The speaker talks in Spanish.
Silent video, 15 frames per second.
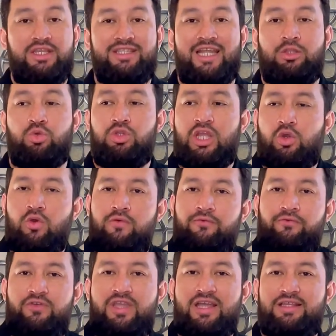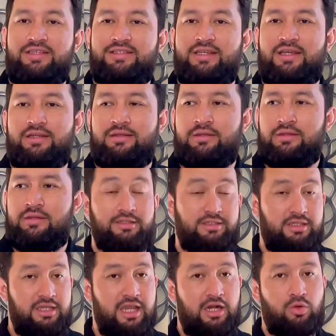estatus de confianza.
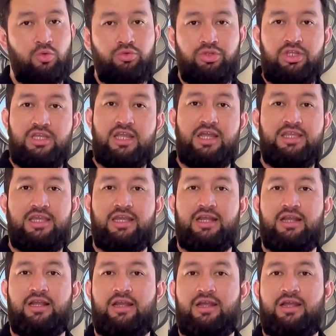Si algún día llegan